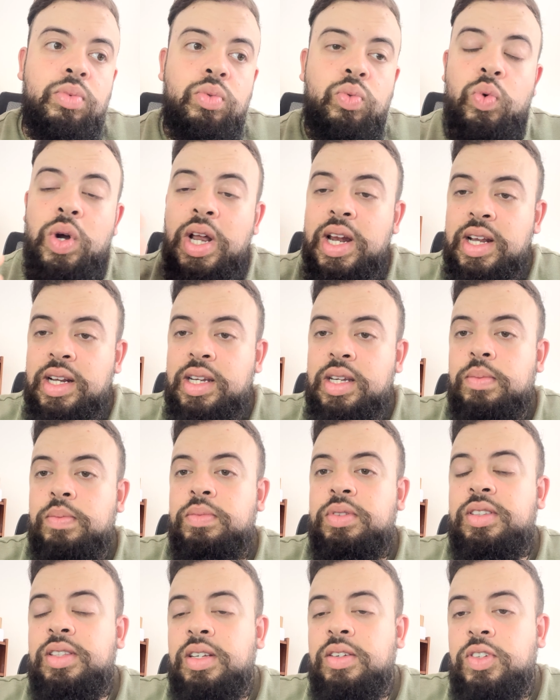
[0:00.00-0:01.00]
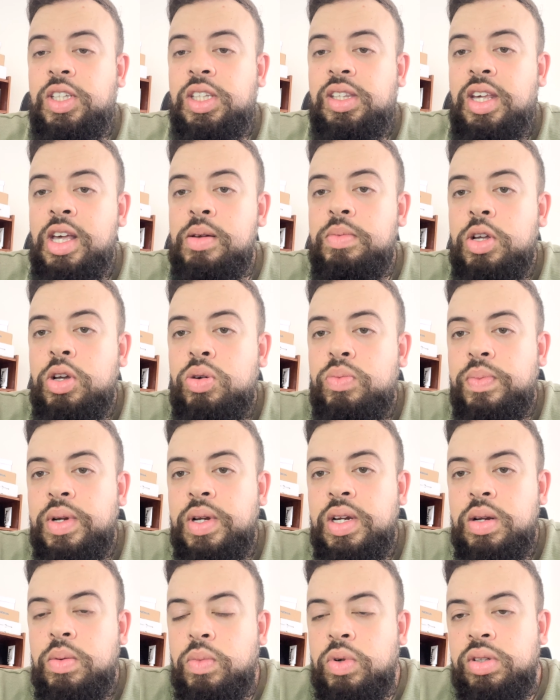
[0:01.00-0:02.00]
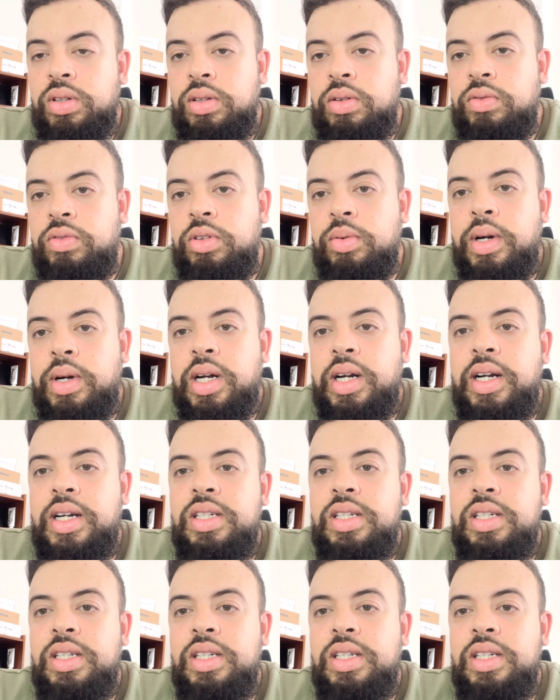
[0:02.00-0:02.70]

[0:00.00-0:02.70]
ولكن بزاف كيتحب لهم باللي المونسيون في الباك